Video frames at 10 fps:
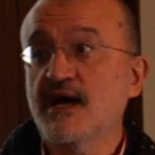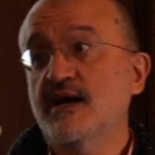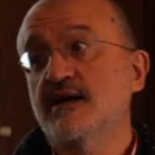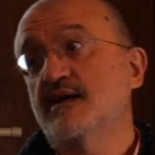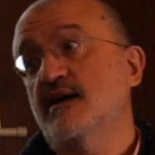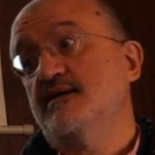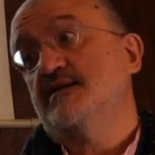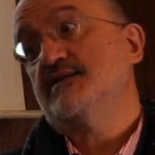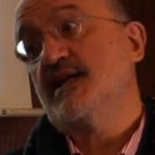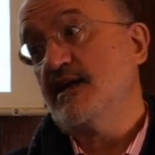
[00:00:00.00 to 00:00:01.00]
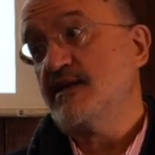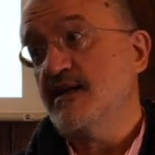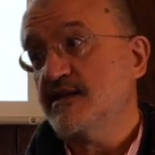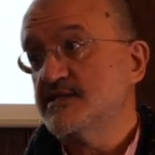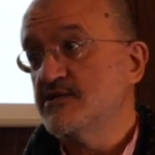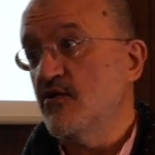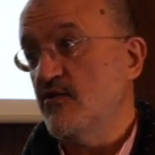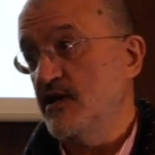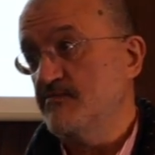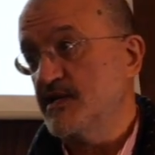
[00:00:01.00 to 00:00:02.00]
anche agli stati
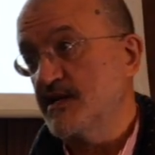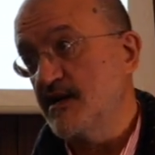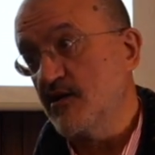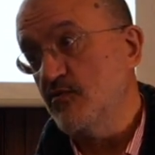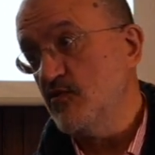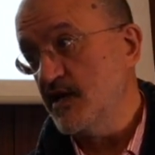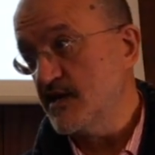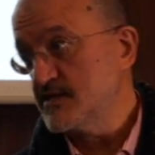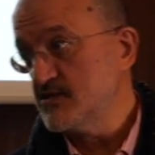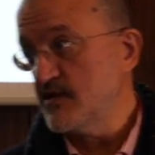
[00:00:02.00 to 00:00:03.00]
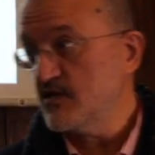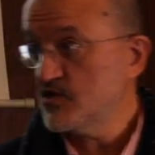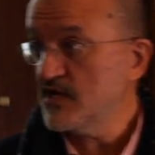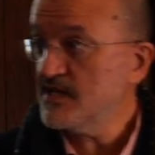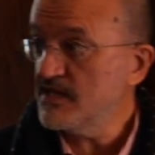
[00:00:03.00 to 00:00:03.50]
nazione, perché la comunicazione scientifica